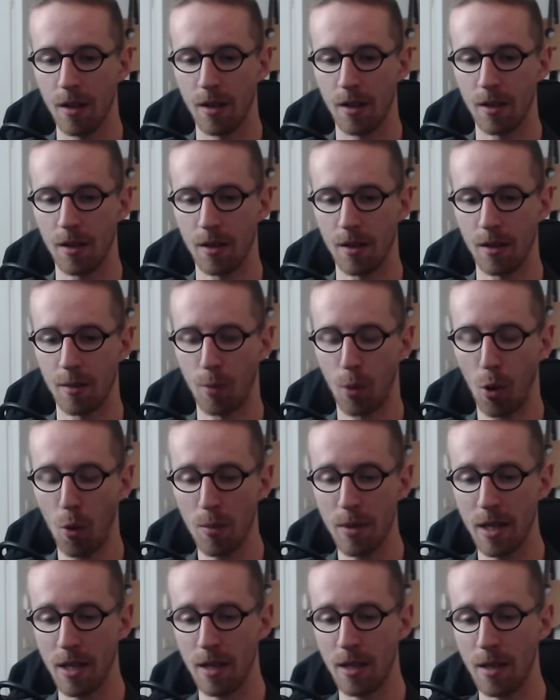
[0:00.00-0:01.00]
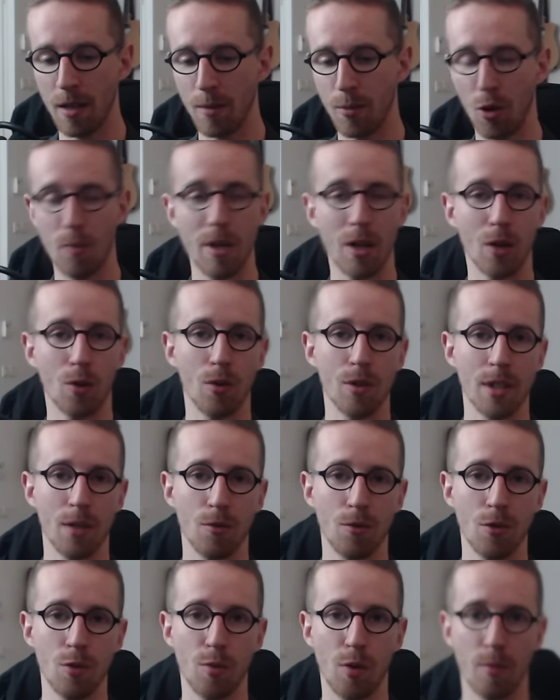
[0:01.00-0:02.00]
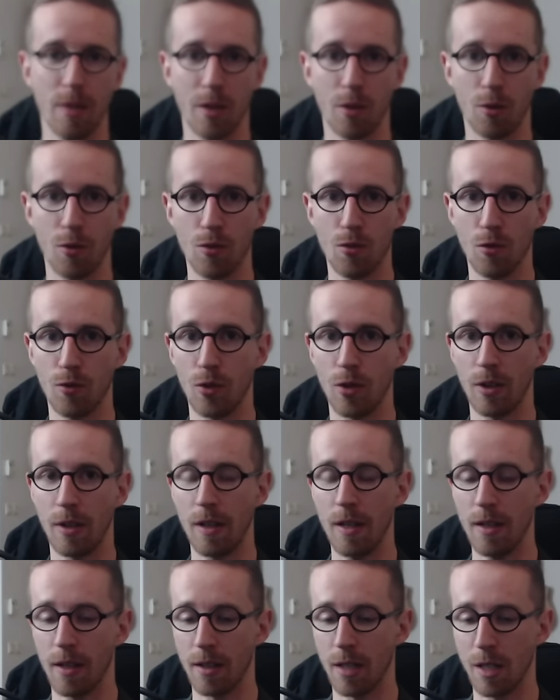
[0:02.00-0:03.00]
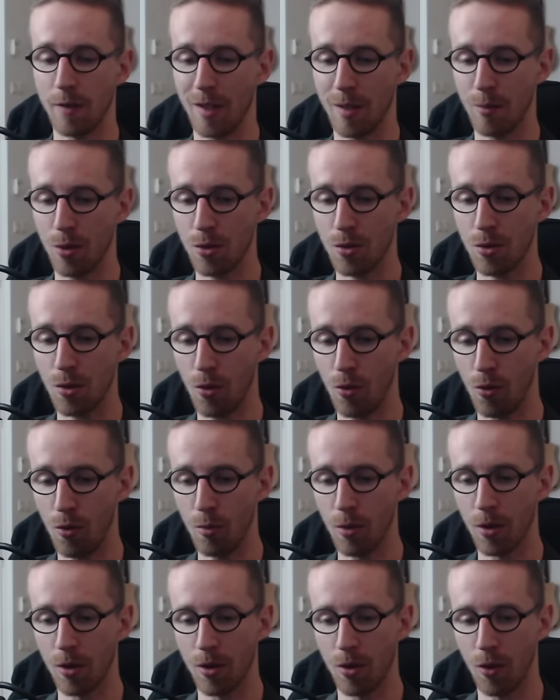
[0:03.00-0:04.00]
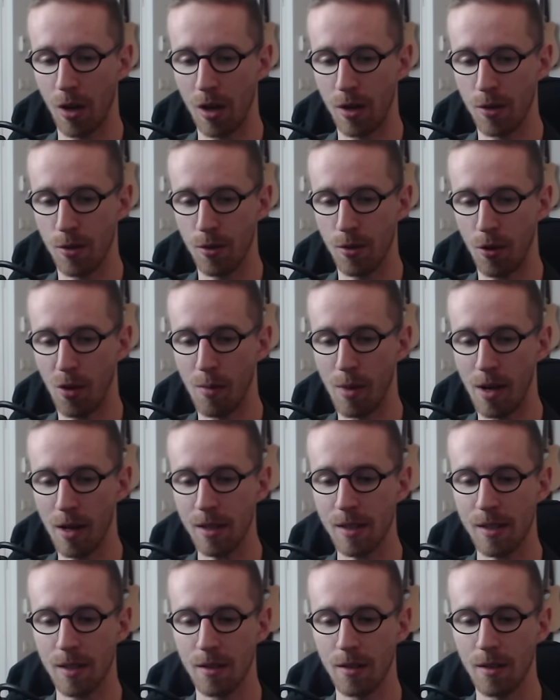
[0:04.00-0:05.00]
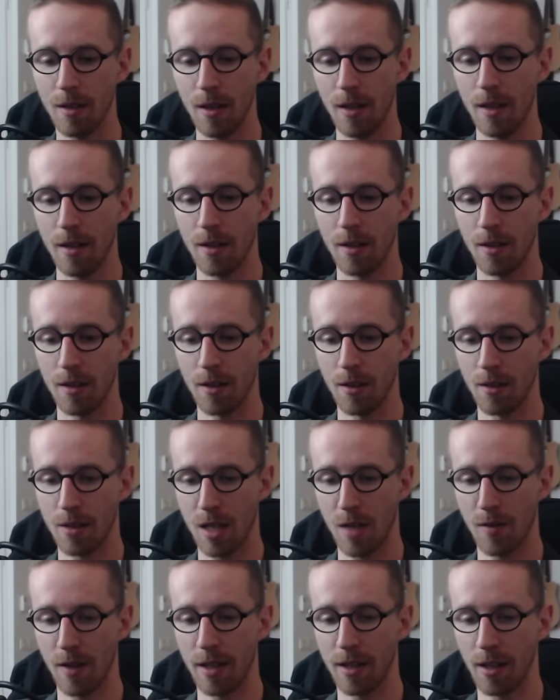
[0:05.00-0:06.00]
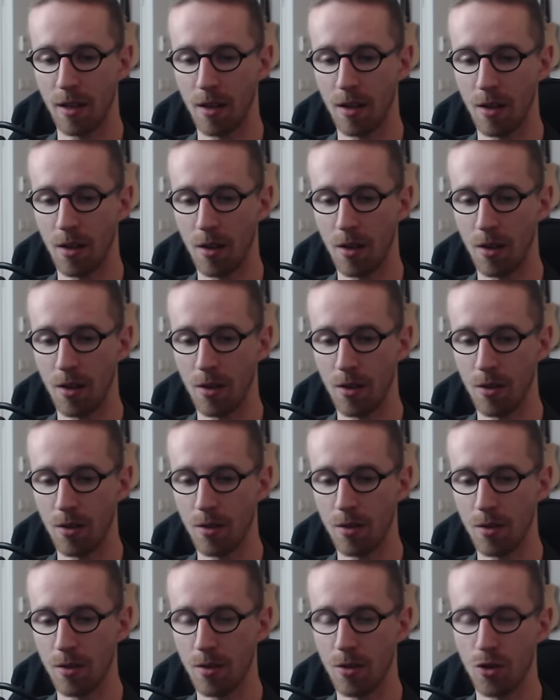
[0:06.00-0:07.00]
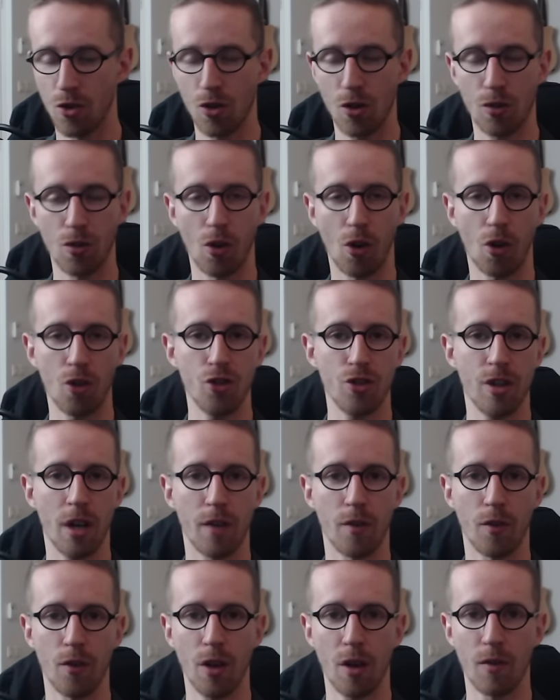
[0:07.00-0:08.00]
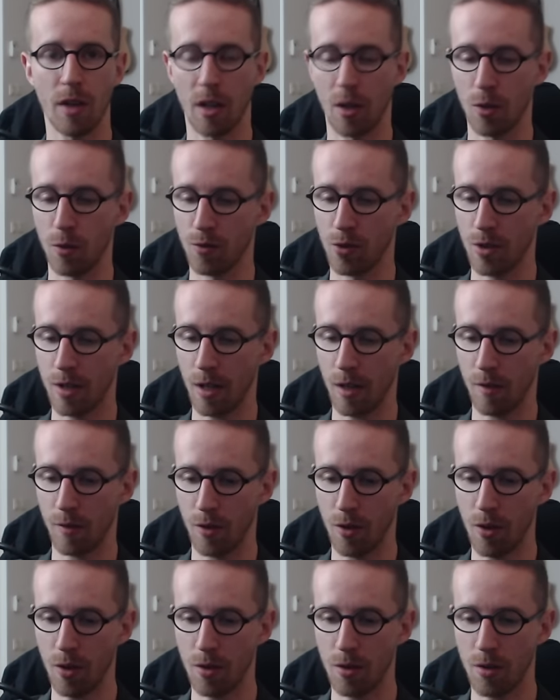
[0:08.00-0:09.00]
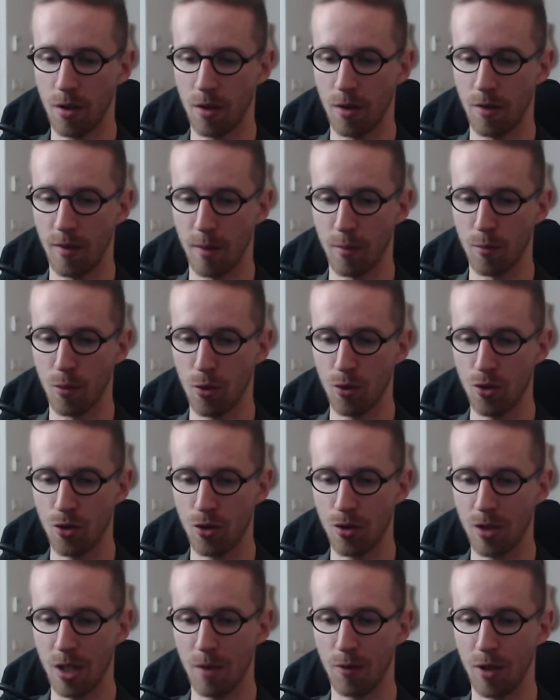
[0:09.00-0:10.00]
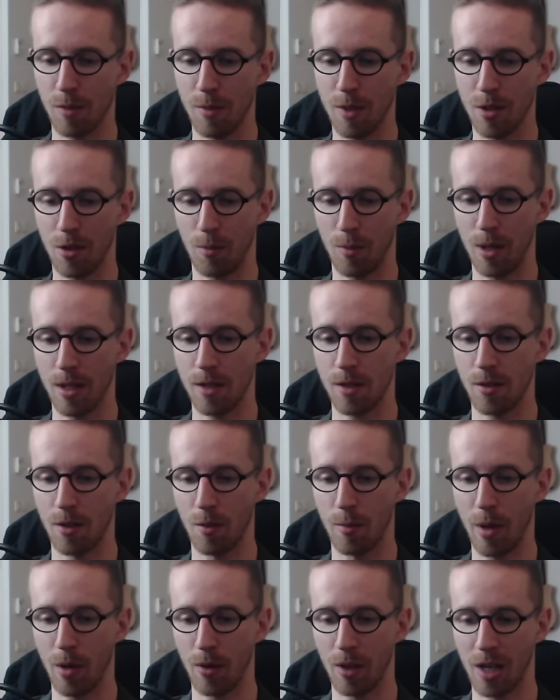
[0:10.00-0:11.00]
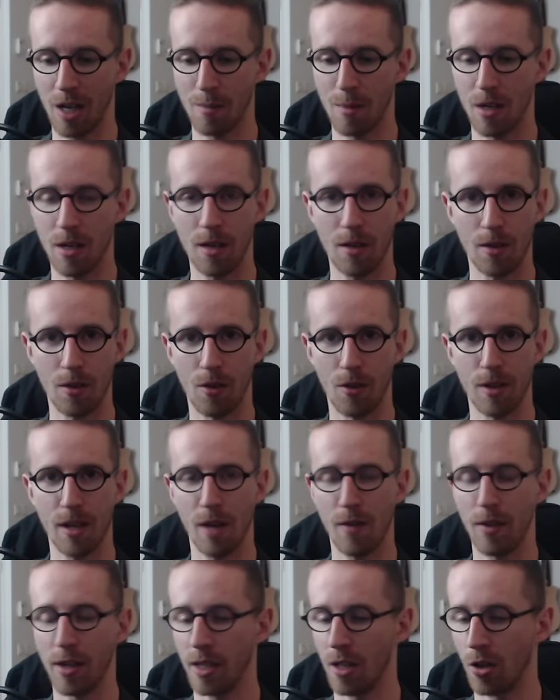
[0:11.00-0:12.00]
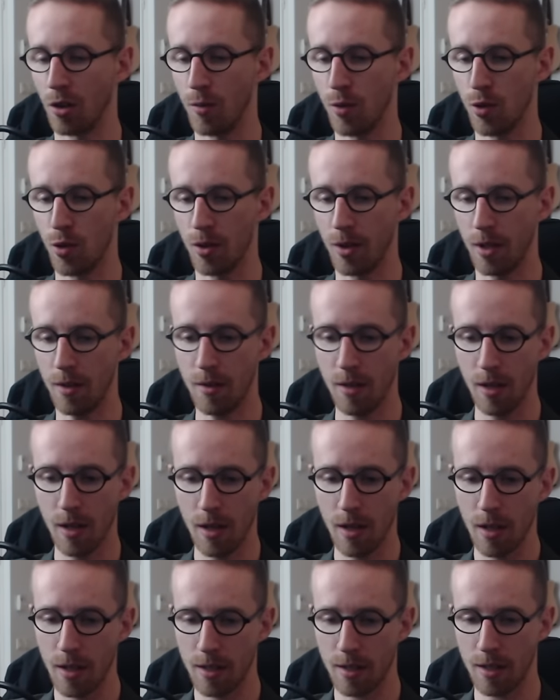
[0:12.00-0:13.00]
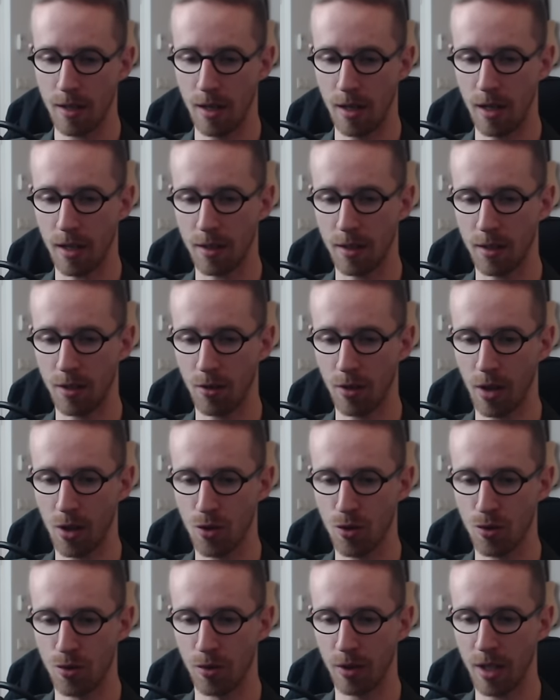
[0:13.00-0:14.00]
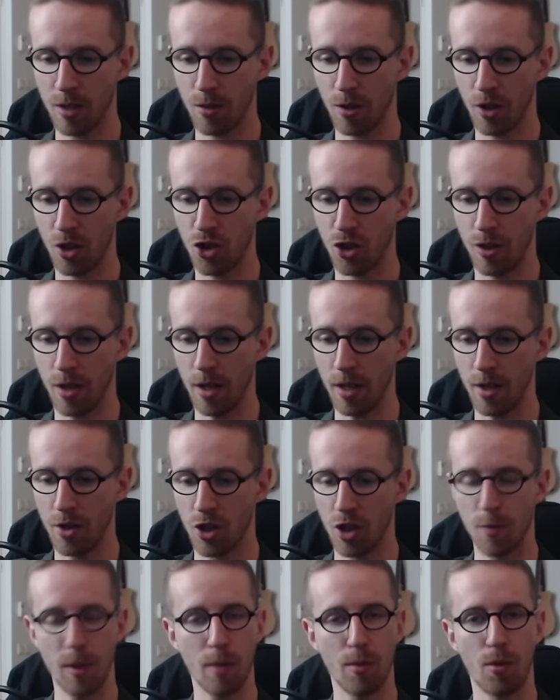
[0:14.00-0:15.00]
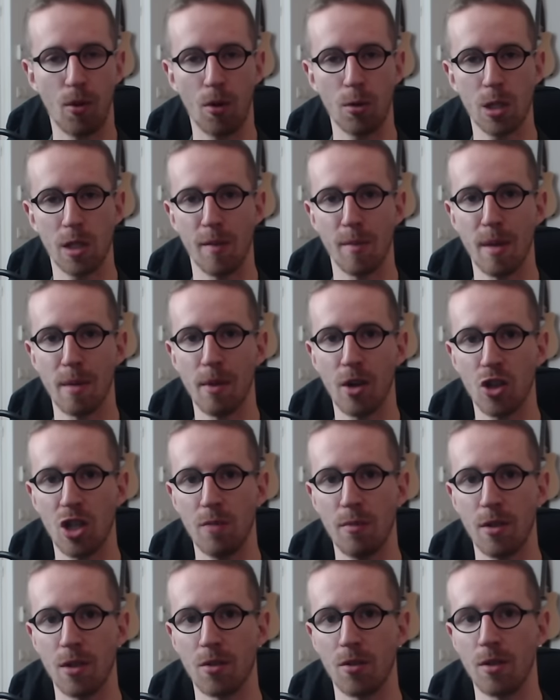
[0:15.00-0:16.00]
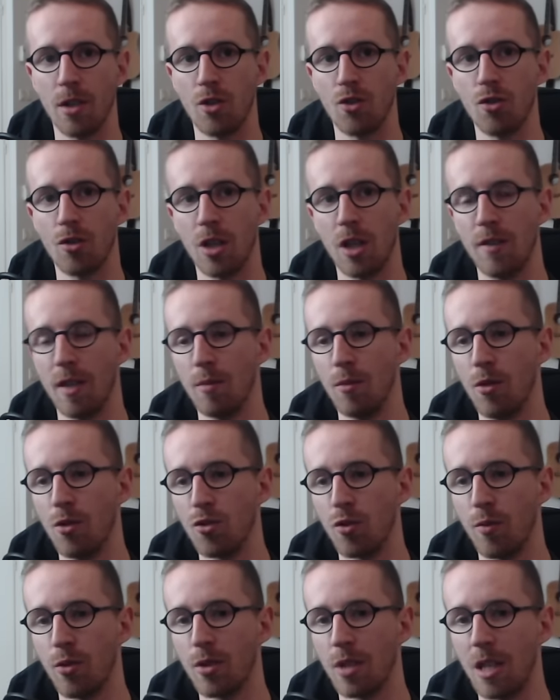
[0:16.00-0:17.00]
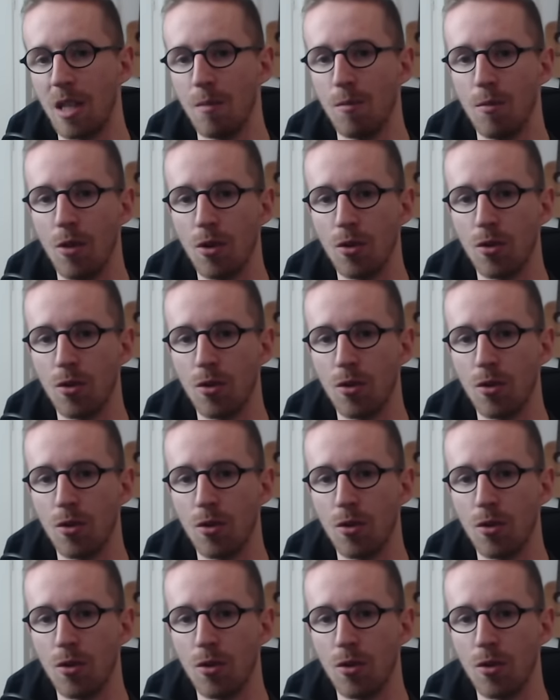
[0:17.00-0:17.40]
Euh, première grosse annonce, première grosse nouveauté, un événement sur Ombre aura lieu en mars. Euh, ça va être un, genre de rush serveur avec un nouveau serveur, euh, avec beaucoup de choses qui vont être mises en place par Ankama en lien avec la communauté. Ça a l'air d'être quelque chose de très original et j'espère pour eux que ça va bien marcher parce que c'est le genre d'événement, je pense, qui manque